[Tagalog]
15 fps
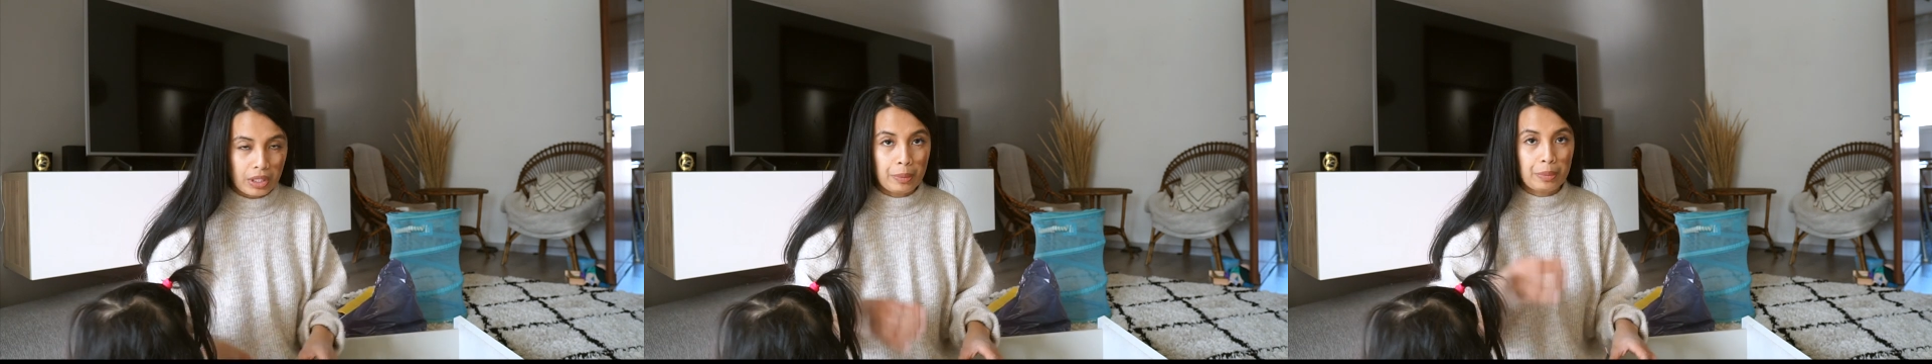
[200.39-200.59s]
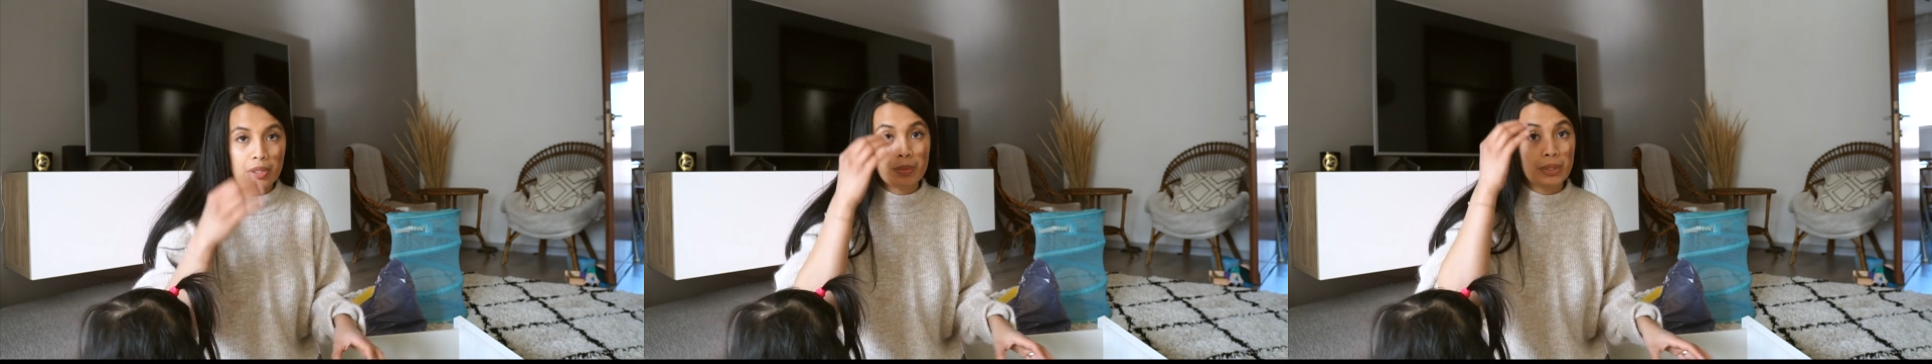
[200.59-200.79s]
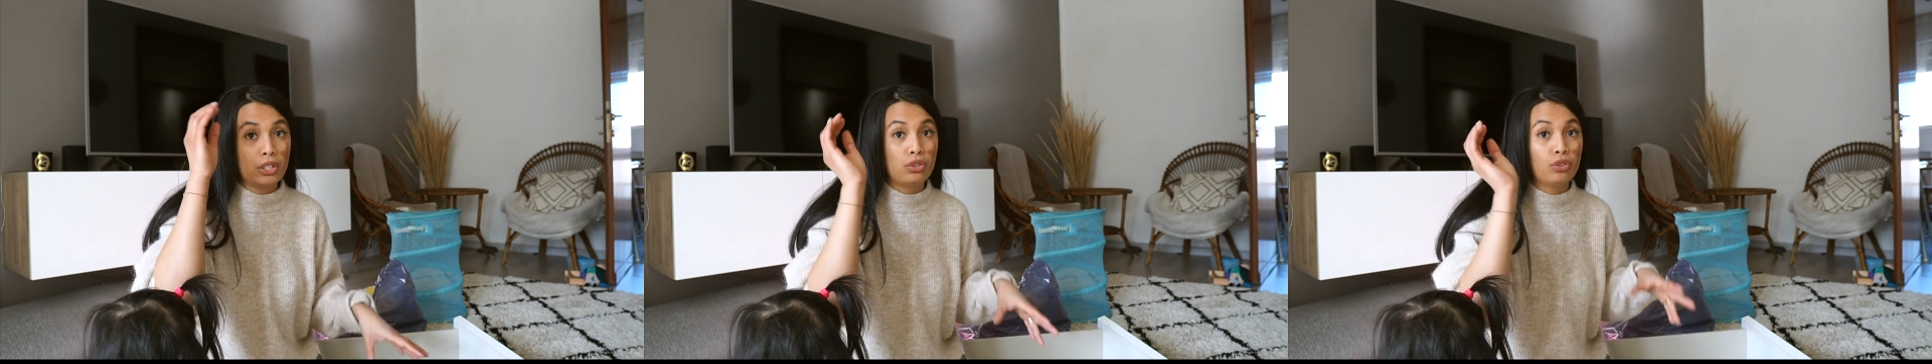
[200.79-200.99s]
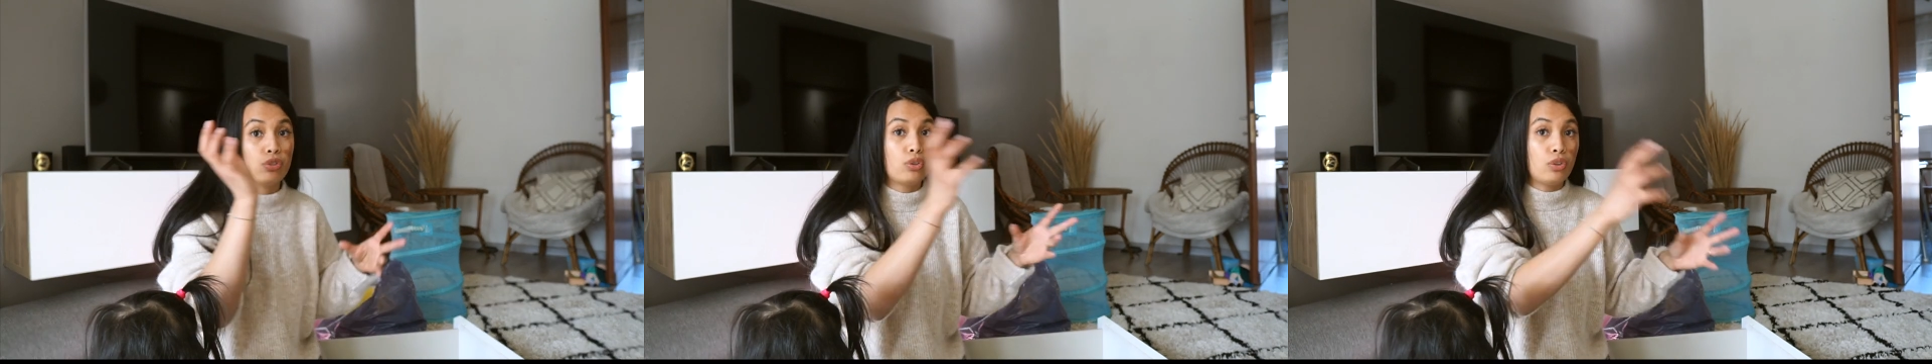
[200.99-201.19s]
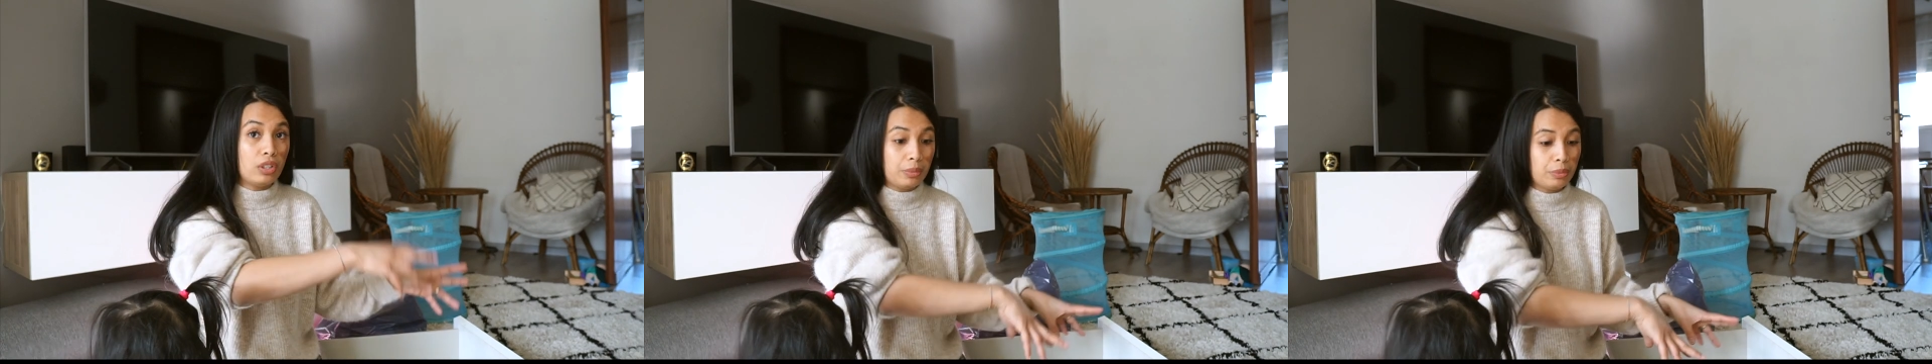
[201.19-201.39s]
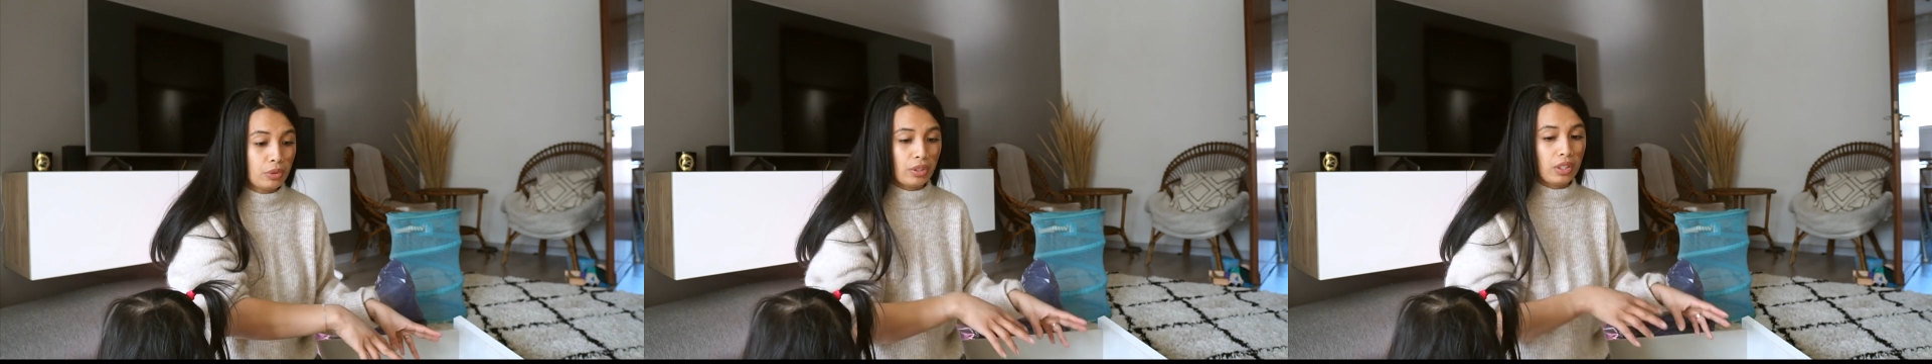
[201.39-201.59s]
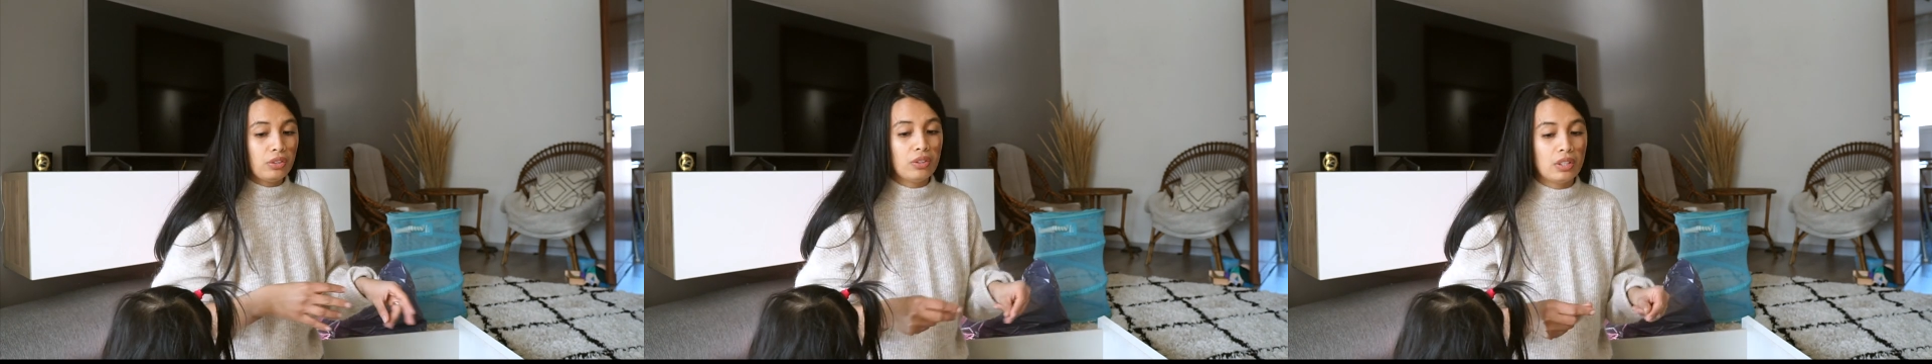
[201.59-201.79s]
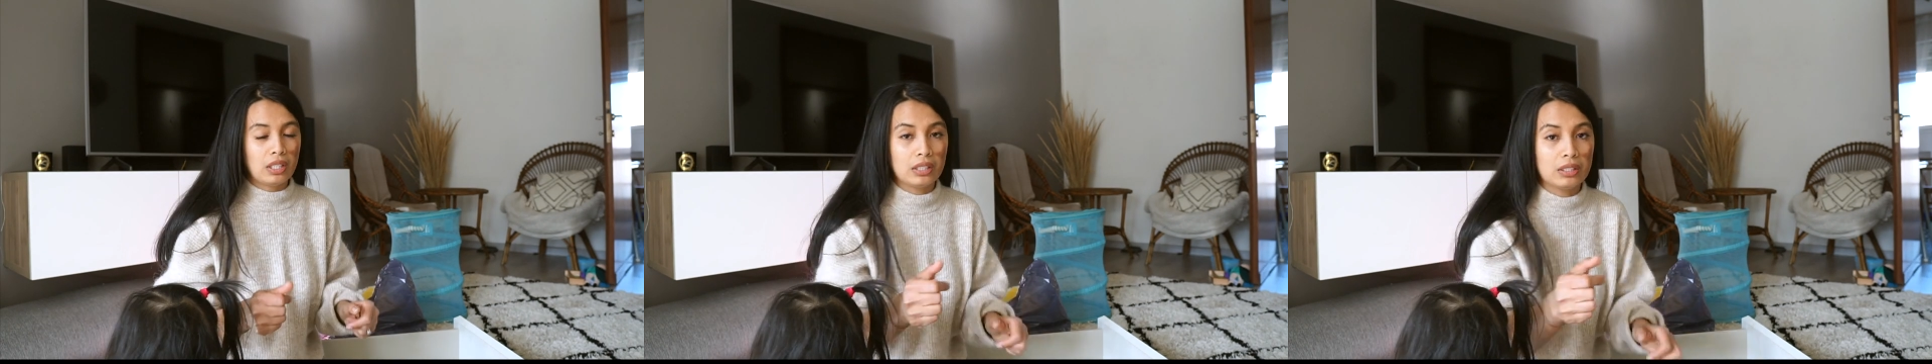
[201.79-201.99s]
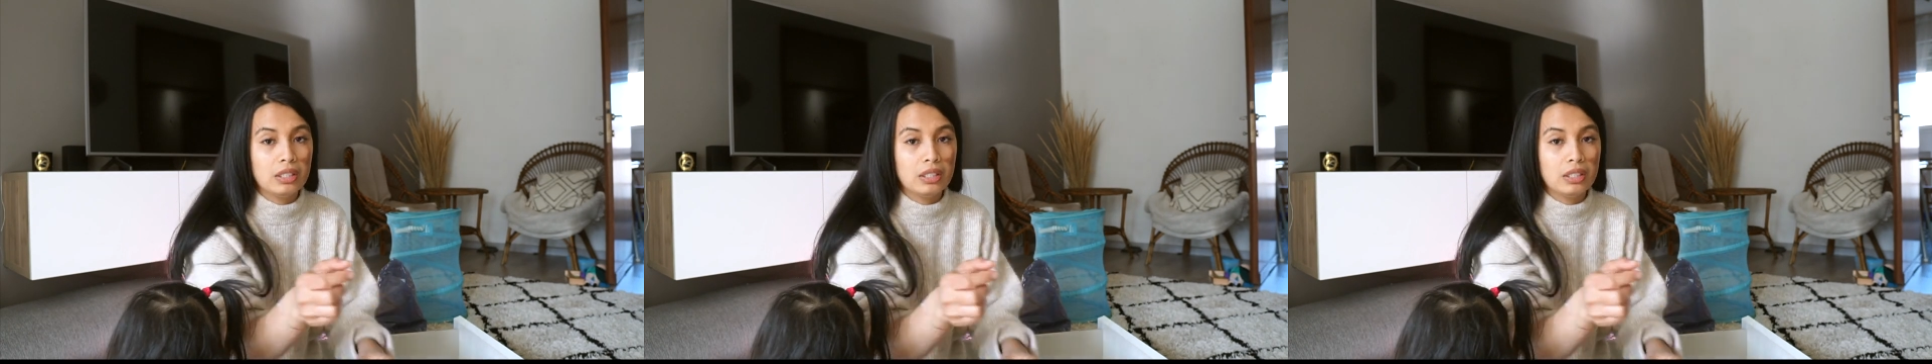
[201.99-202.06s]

tapos pag isusoli mo, ganun lang